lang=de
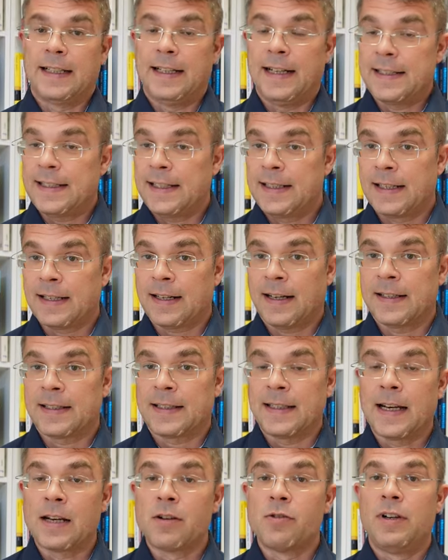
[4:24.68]
Denn letztendlich hat
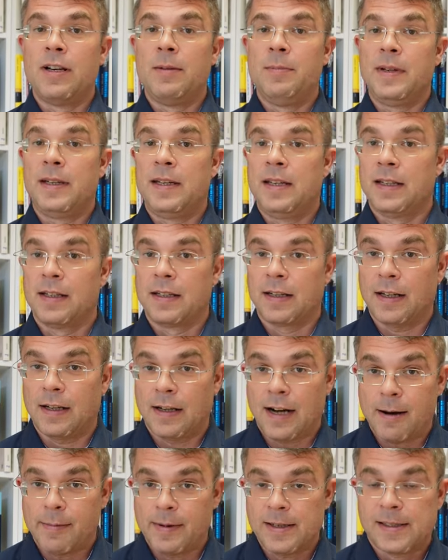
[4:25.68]
jeder nur limitierte
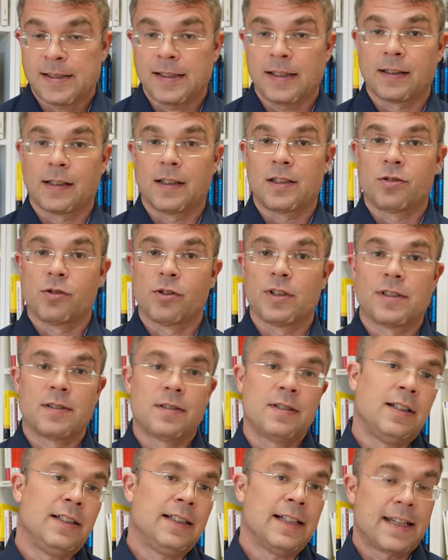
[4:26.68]

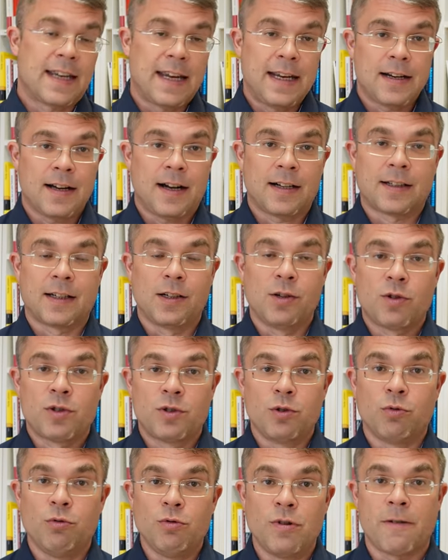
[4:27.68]
Arbeitszeitressourcen, jeder hat genug
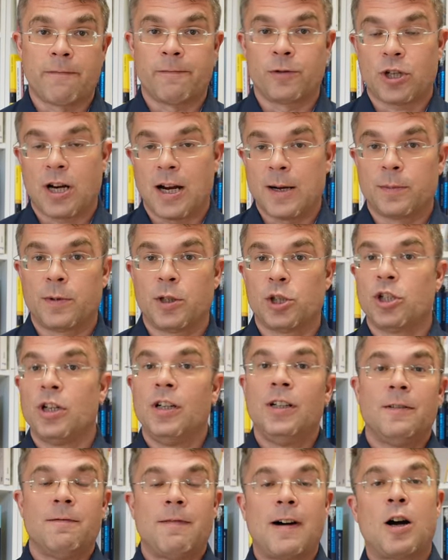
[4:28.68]
zu tun auf dem Schreibtisch.
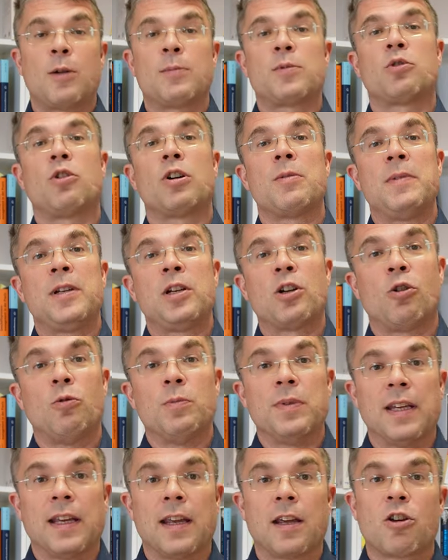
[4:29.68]
Warum soll ich mich doch
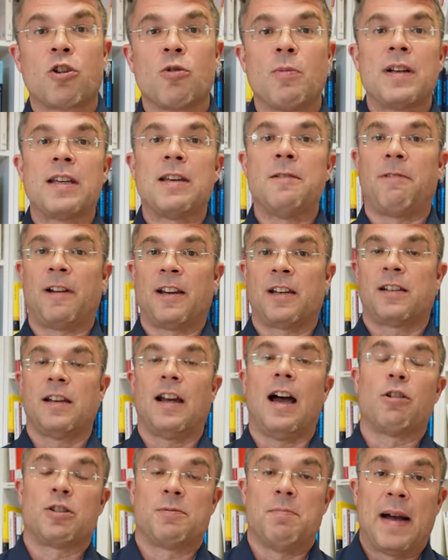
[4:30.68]
um Dinge kümmern, die vielleicht
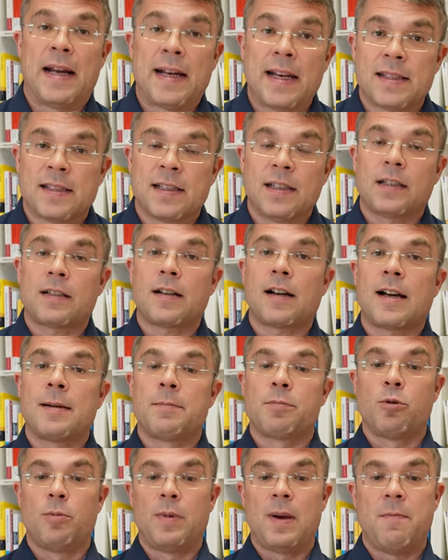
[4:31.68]
aus meiner Sicht gar
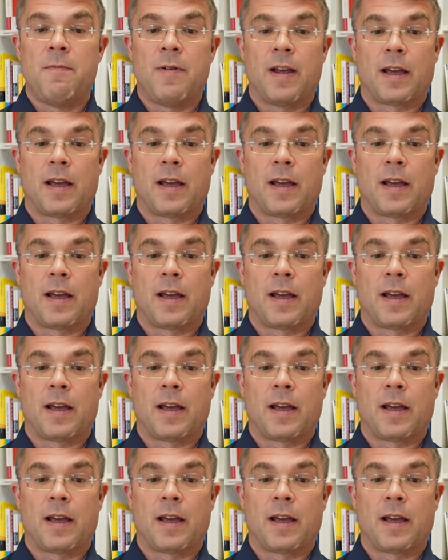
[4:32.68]
kein Problem